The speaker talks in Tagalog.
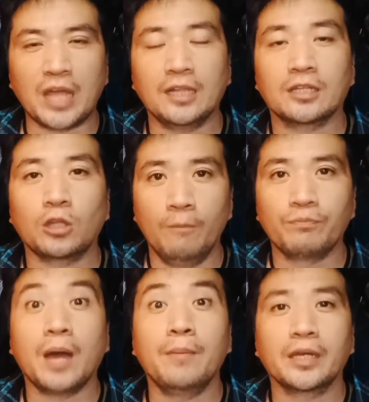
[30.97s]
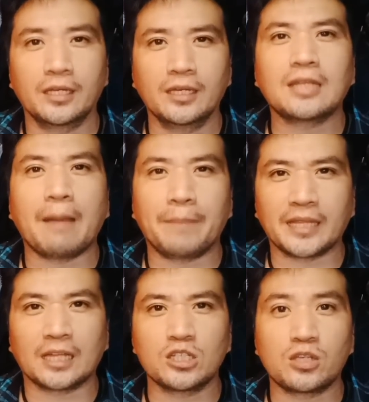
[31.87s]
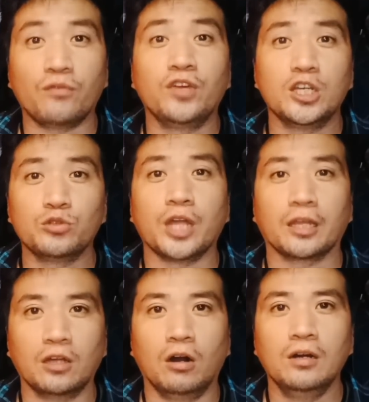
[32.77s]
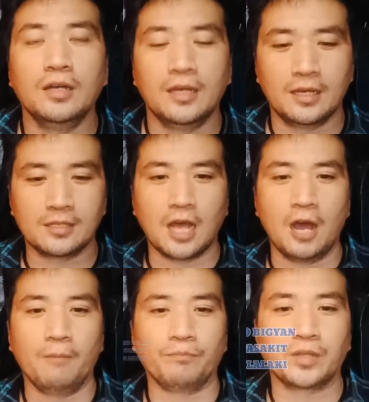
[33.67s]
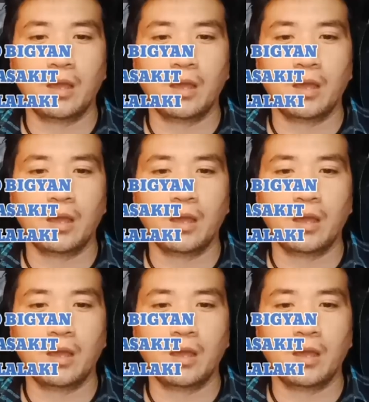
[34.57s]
dahil ito ang magiging topic natin sa video na ito is um,